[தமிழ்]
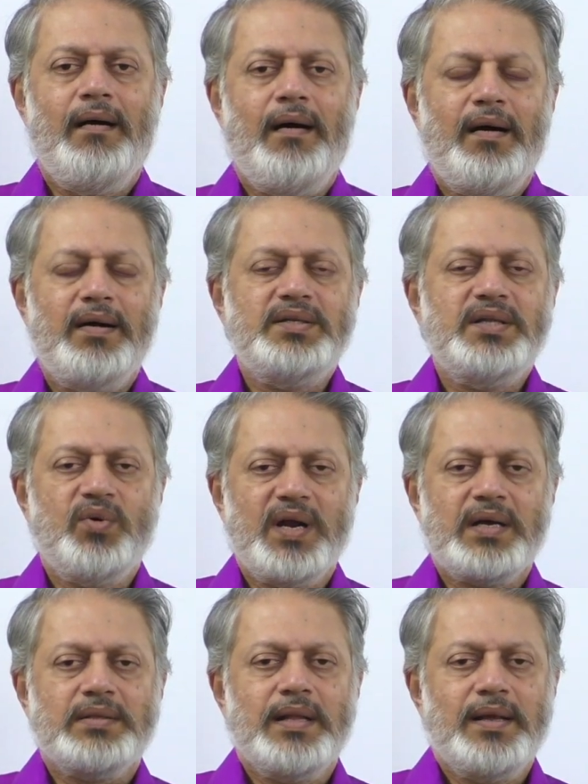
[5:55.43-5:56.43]
ஆழ்ந்த
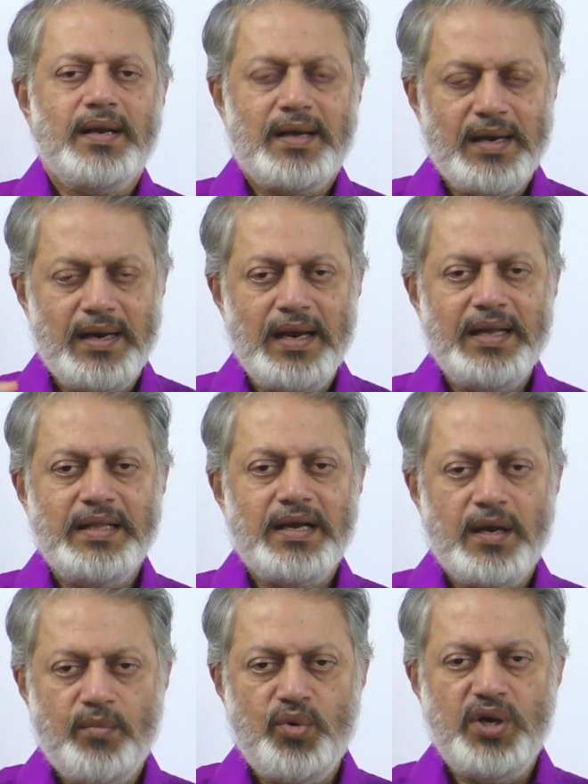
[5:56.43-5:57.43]
உறக்கத்தில் இருக்கிற நிலை தான்
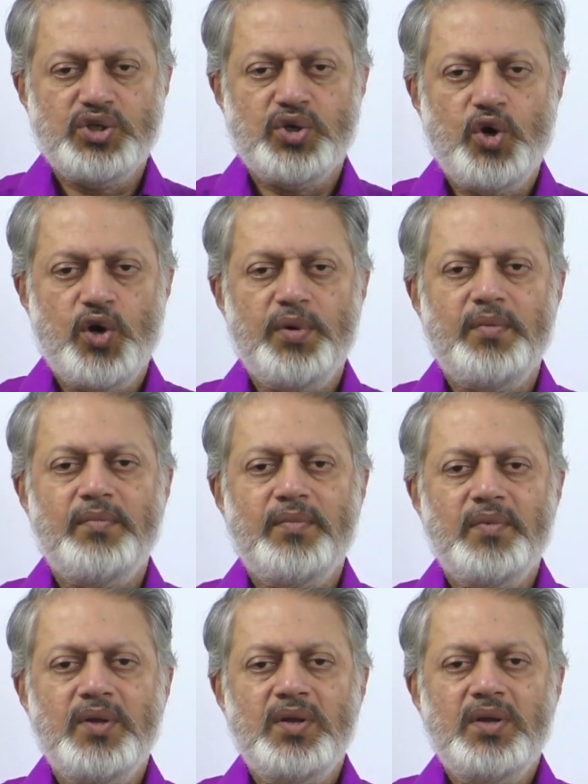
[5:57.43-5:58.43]
நம்முடைய சுரூபம்
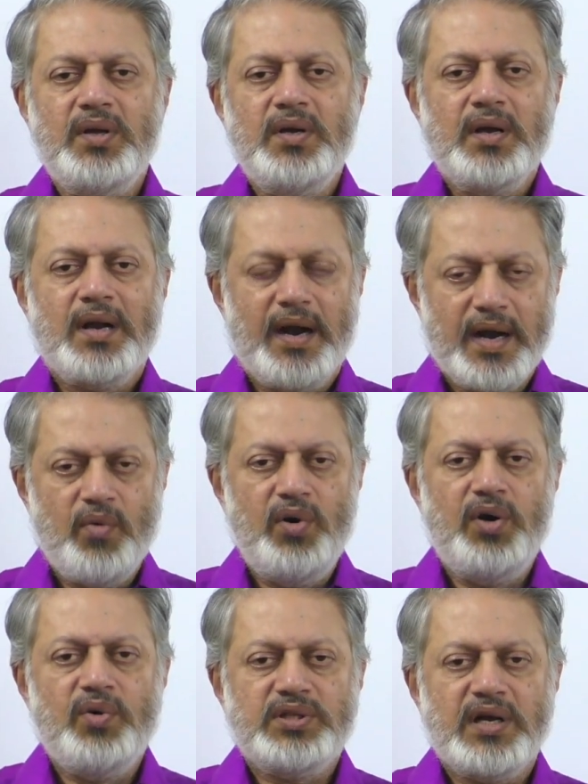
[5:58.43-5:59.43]

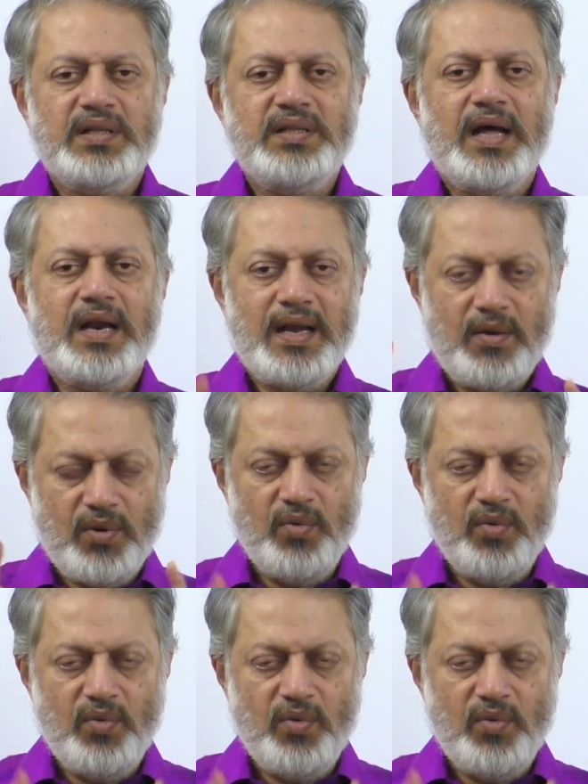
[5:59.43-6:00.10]
கடவுள்னு ஒருத்தர் இருந்தார்னா அவர்